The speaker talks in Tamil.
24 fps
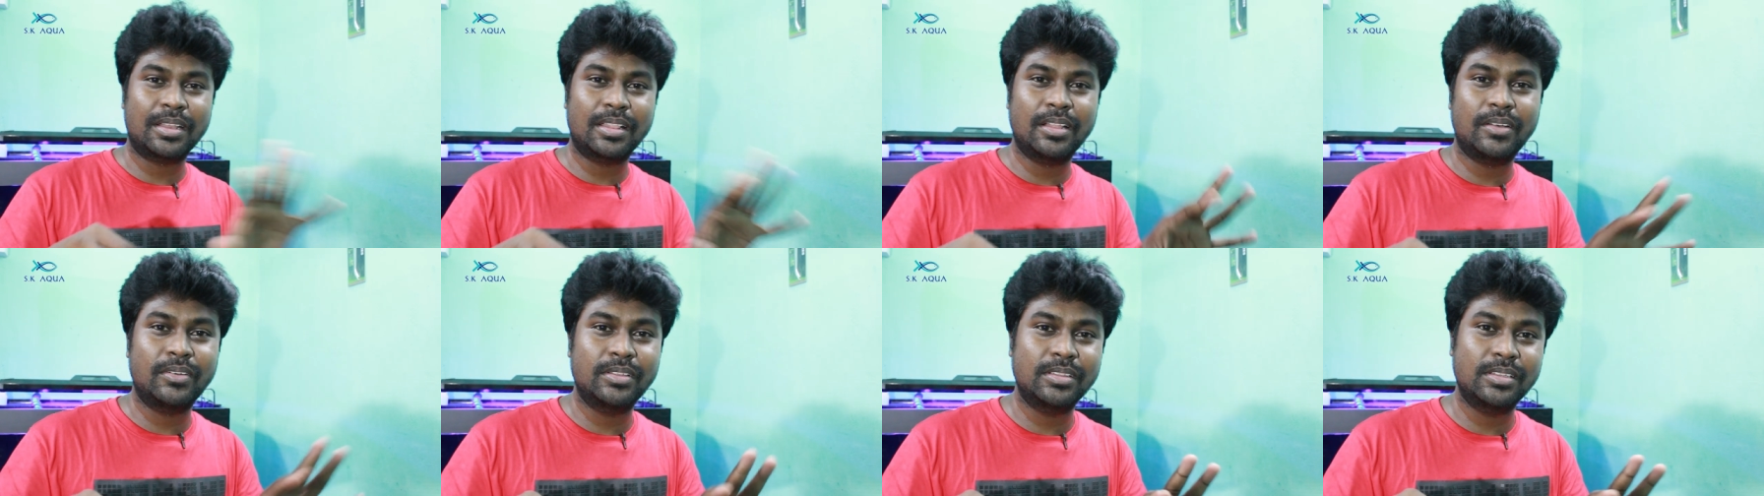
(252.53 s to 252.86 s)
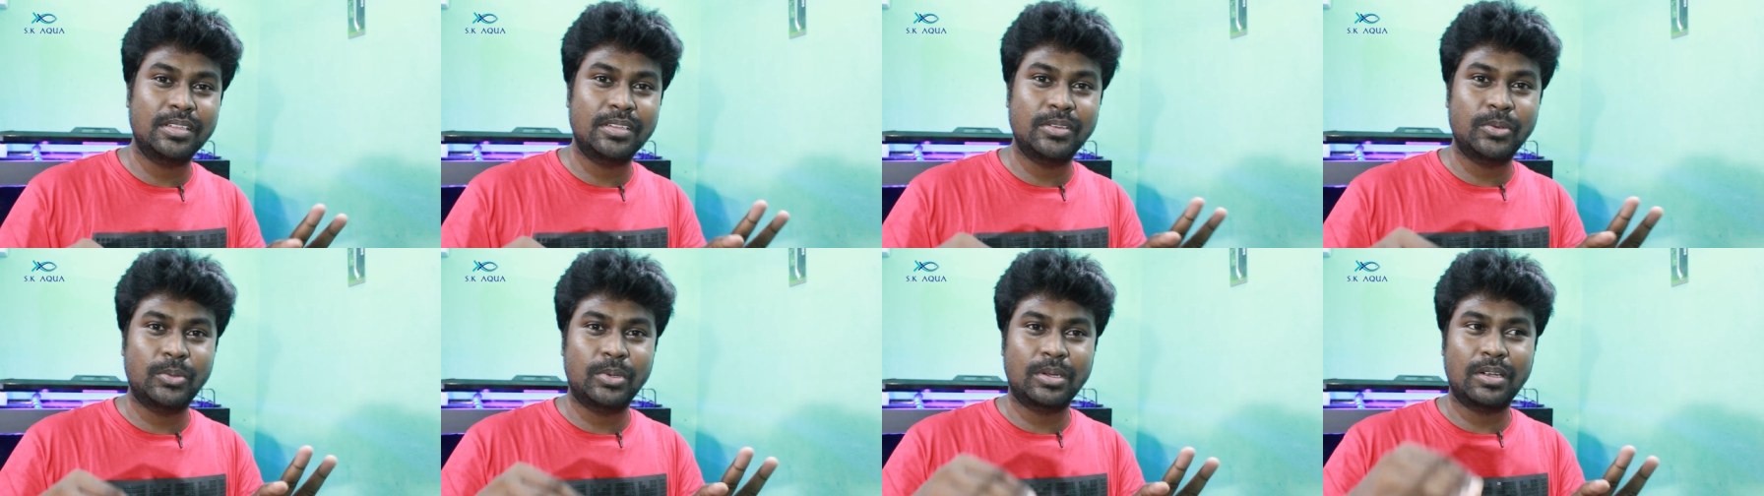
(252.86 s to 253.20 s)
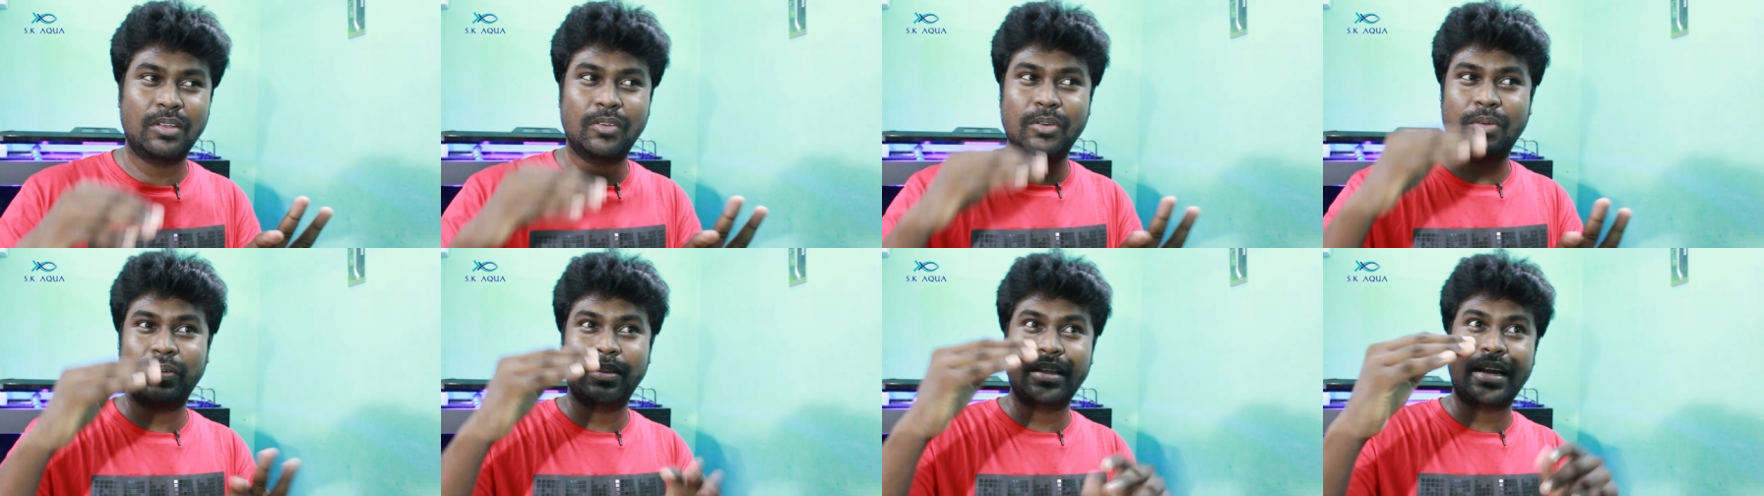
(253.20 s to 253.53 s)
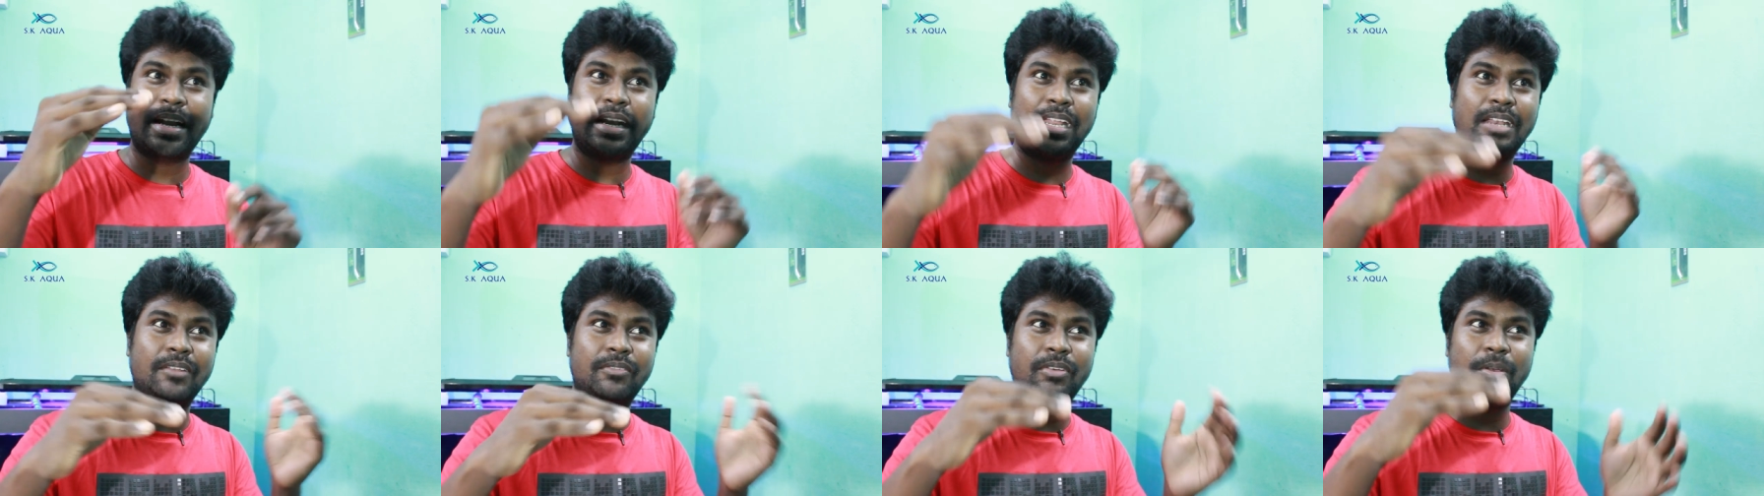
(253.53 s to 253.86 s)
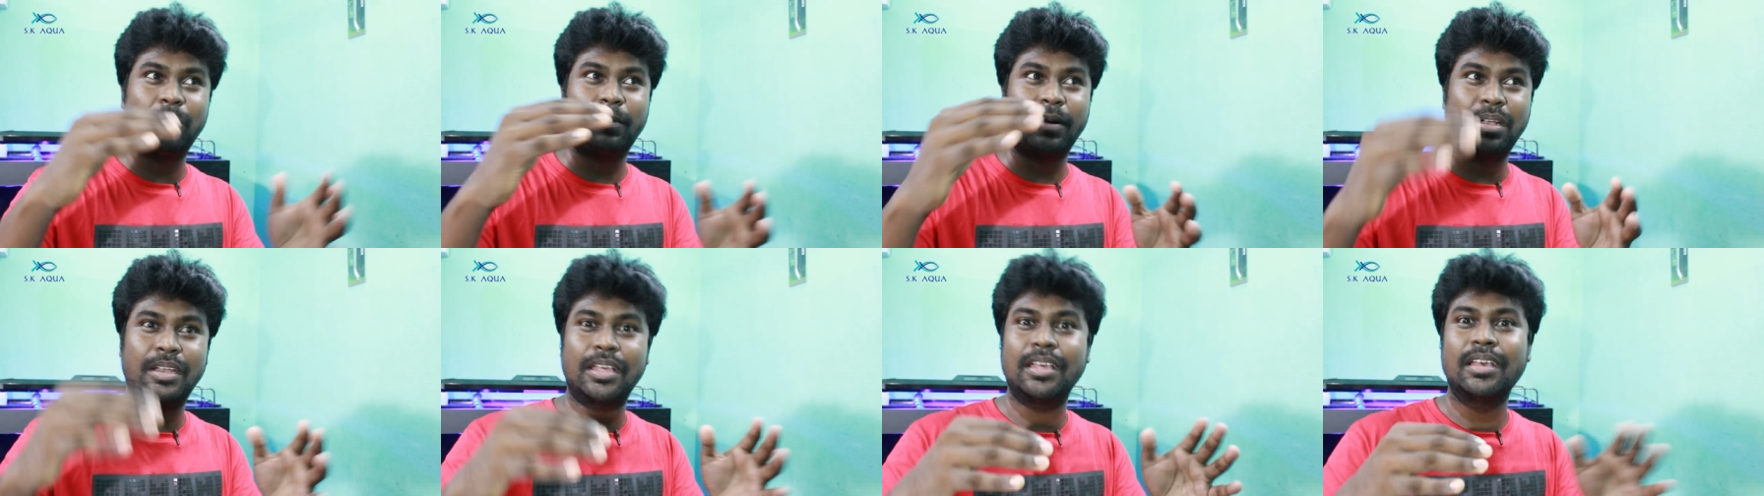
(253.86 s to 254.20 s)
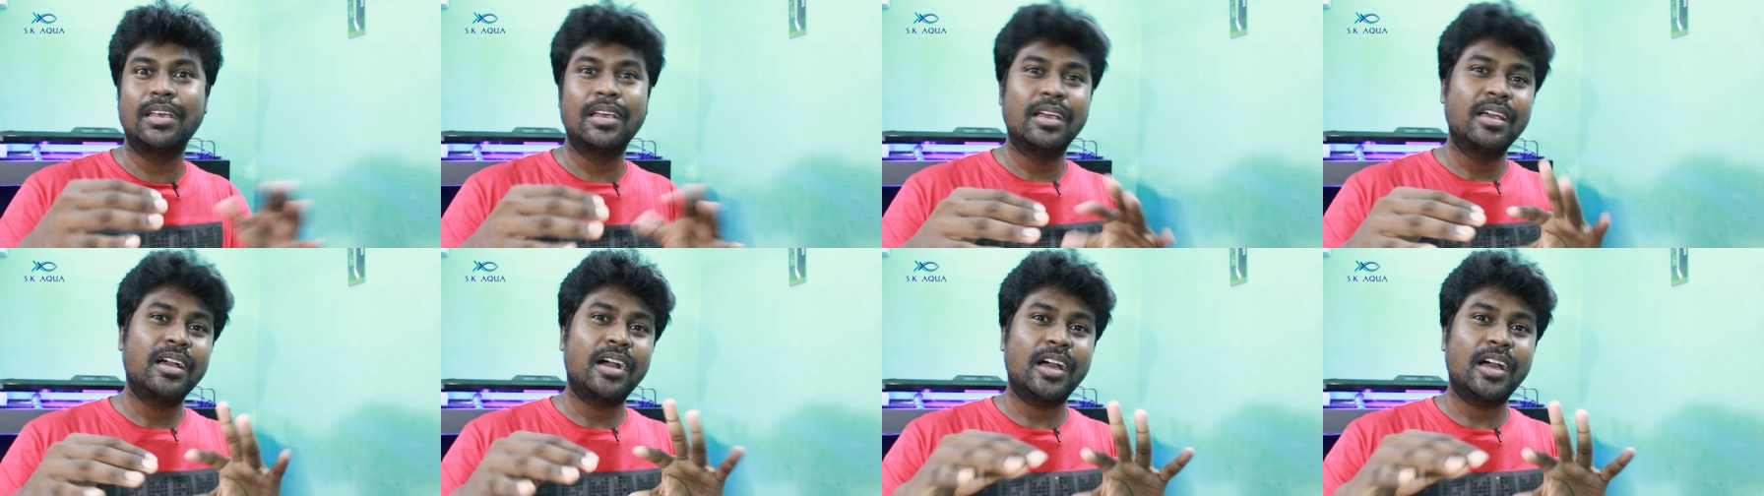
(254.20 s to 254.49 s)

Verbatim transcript: மாதிரி தான் வந்து ஓரளவுக்கு வந்து ஐடென்டிஃபை பண்ணி